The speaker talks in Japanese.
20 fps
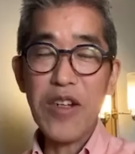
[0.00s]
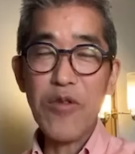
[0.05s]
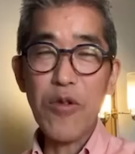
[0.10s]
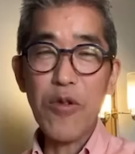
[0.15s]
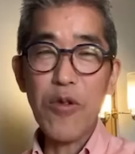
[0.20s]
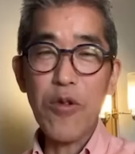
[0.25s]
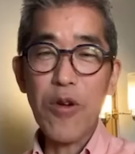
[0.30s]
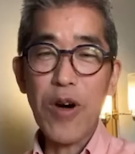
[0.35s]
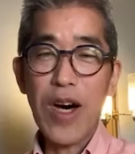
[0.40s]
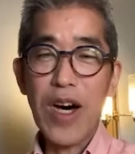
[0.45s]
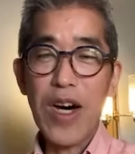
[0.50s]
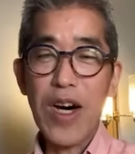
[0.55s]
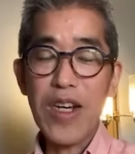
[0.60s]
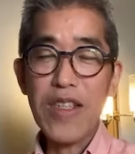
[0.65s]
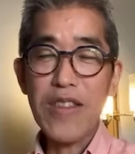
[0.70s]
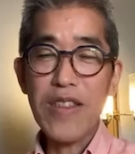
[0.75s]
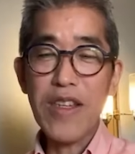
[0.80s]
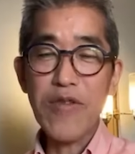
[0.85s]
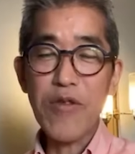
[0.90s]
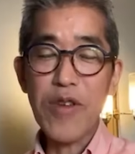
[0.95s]
下げるどころか上
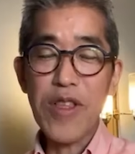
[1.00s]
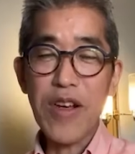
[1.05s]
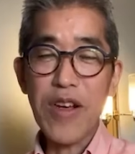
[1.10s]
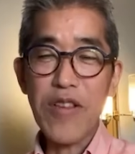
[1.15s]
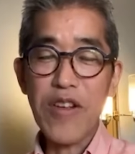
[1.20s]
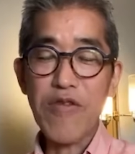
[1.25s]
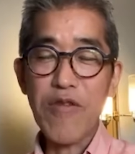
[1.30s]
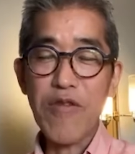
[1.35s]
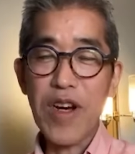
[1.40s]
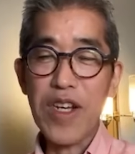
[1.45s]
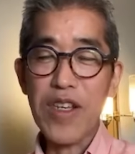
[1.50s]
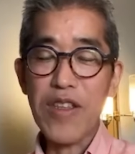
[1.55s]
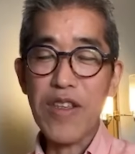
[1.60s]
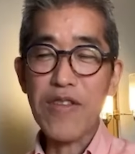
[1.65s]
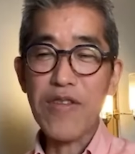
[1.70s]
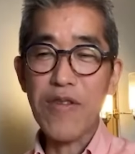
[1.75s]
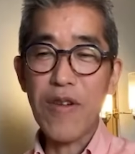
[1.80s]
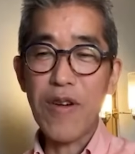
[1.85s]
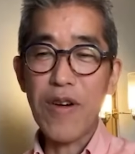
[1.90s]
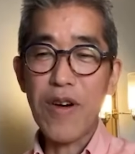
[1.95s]
げざるを得なくなるわけで
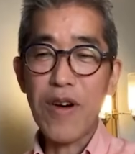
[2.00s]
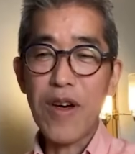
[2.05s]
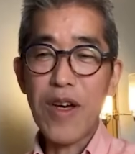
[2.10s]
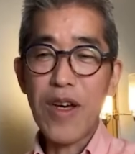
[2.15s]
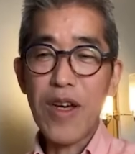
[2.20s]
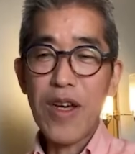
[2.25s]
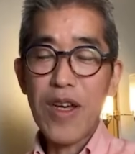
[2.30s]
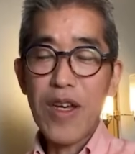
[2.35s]
すよ。